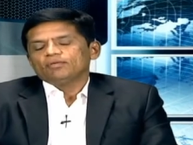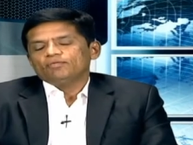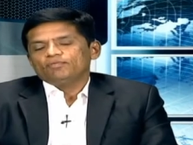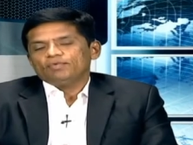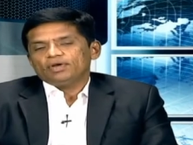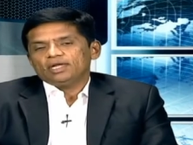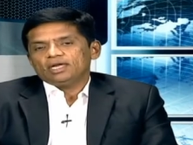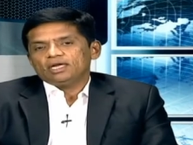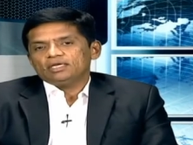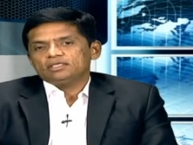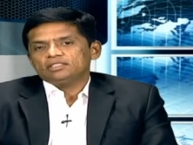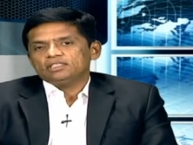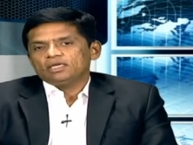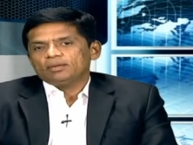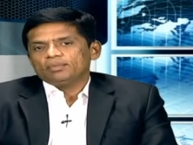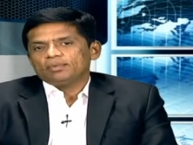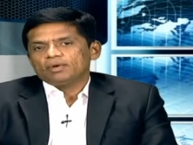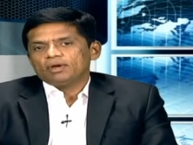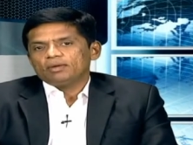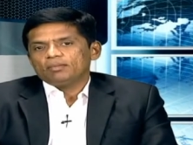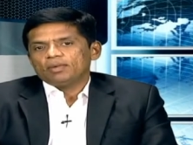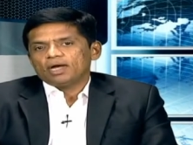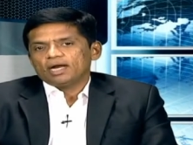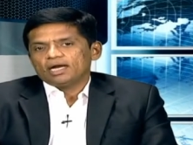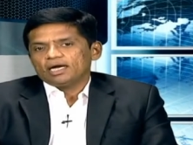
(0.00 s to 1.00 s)
ஃபைனான்ஷியல்
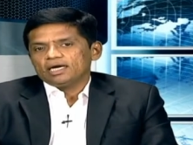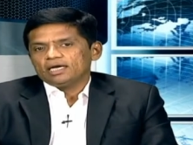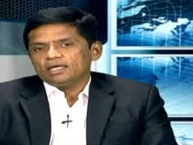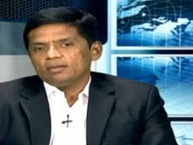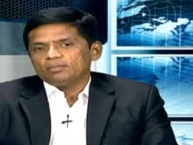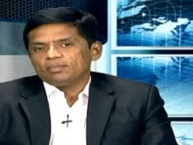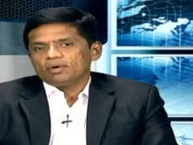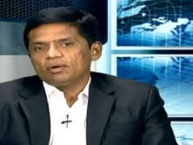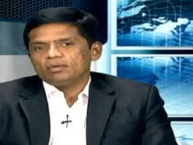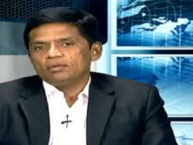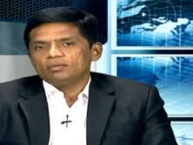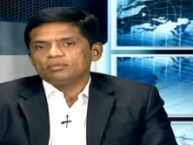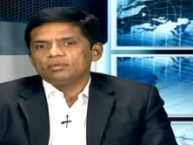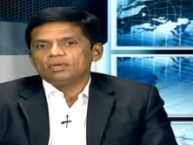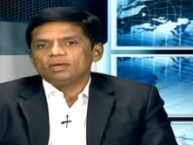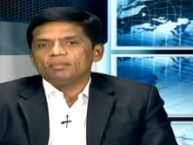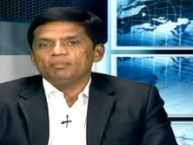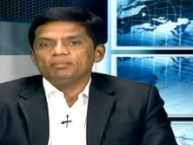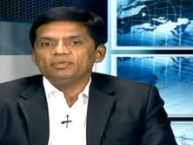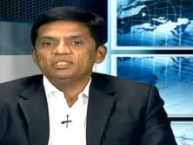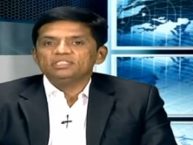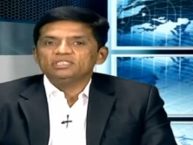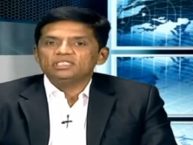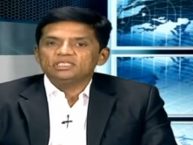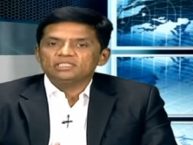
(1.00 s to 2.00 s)
மார்க்கெட்டிங் ப்ராப்ளம்னா
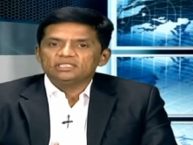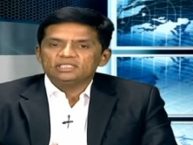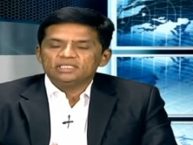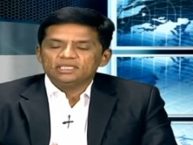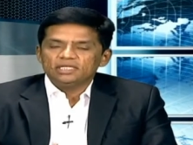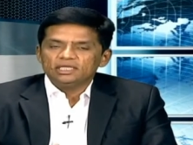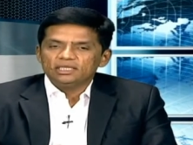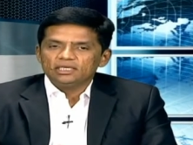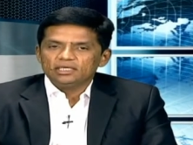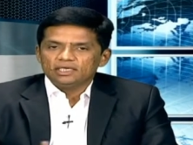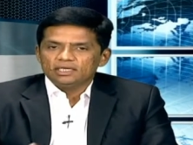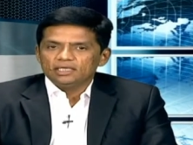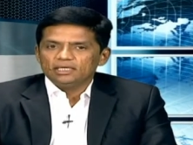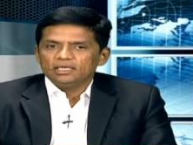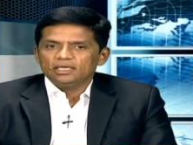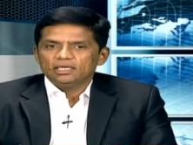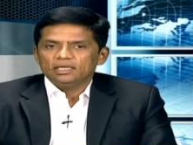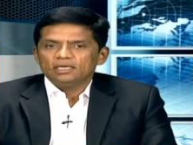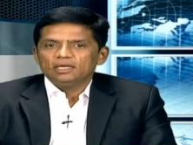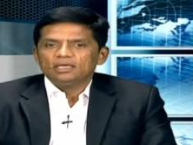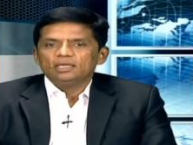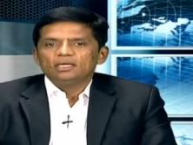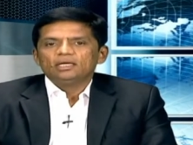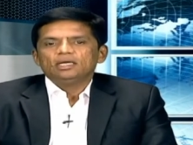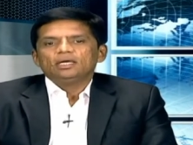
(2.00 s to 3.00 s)
பிஸ்னஸ்
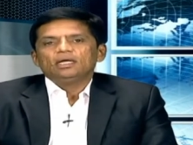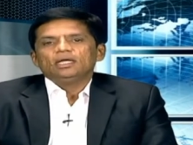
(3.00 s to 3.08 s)
இருக்குது